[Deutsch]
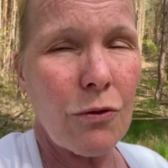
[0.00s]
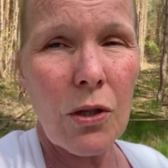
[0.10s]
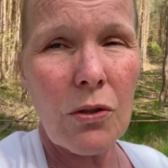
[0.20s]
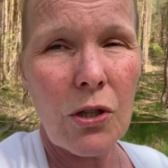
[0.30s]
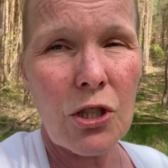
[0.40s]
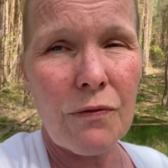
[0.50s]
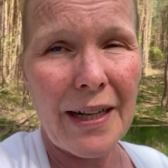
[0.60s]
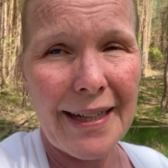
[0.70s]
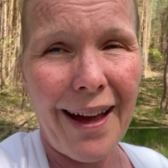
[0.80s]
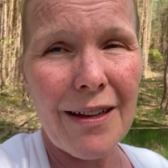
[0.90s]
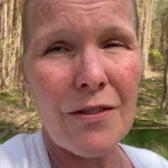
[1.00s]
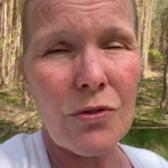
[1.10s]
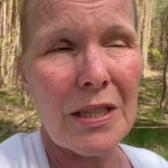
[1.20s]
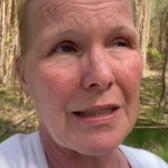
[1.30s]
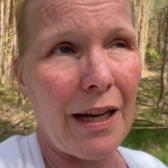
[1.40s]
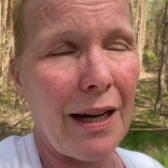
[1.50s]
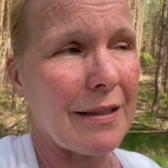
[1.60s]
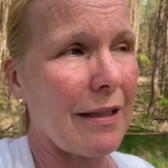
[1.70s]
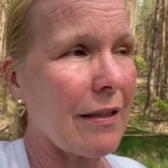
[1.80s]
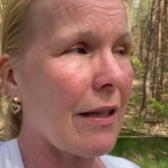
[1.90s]
Ohrgeräusch war, nachts und den Tag
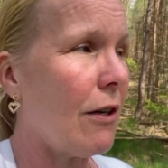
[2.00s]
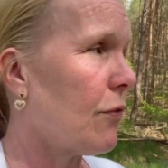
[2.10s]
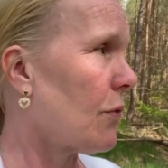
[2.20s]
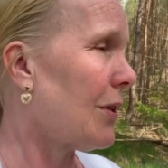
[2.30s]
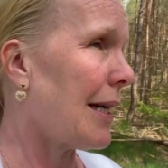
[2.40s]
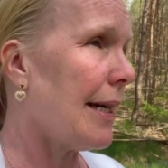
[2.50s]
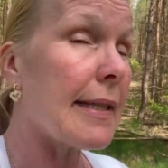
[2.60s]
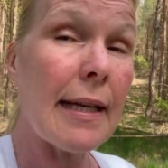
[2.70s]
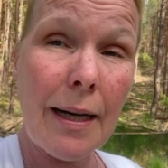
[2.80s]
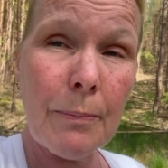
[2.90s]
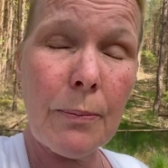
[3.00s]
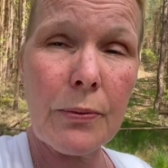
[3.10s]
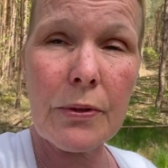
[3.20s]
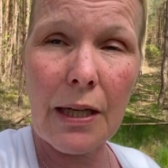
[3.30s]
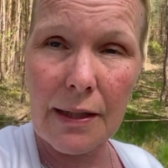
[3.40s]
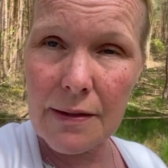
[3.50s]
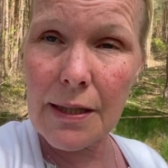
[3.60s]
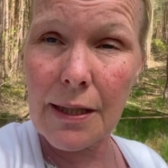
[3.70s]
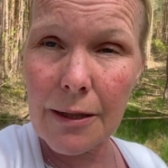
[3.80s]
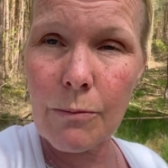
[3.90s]
darauf Neujahr, ich habe
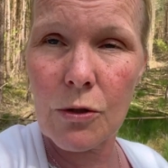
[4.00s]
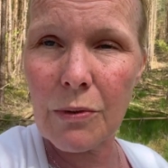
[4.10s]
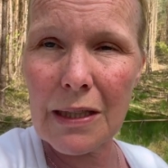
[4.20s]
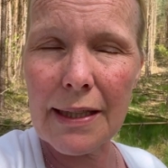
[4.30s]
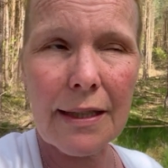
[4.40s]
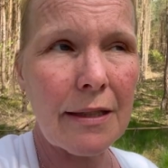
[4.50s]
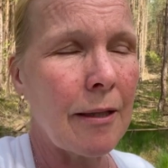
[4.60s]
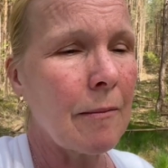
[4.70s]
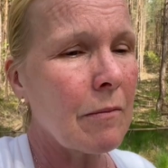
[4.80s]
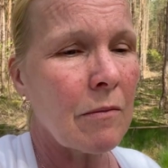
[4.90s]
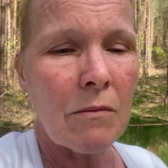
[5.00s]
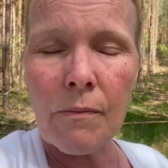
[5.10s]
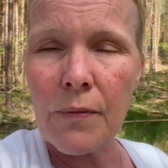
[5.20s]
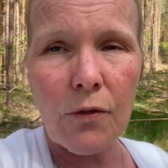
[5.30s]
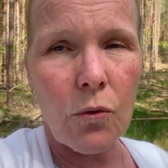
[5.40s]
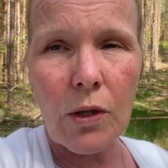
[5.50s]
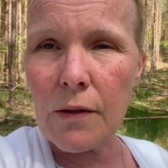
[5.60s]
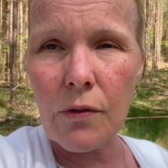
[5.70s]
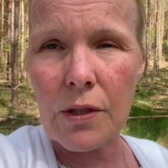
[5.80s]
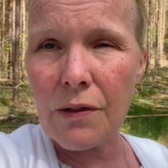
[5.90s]
tatsächlich mir überlegt, so
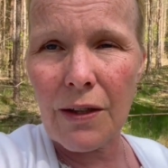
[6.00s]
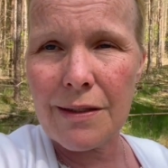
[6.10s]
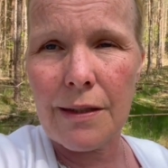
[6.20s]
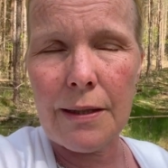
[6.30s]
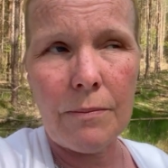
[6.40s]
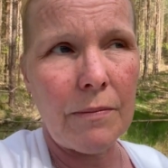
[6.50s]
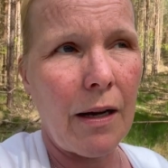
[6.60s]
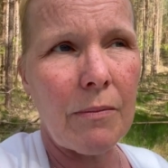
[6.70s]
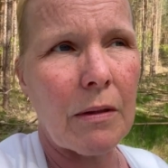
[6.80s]
kannst du nicht weiterleben. Ja.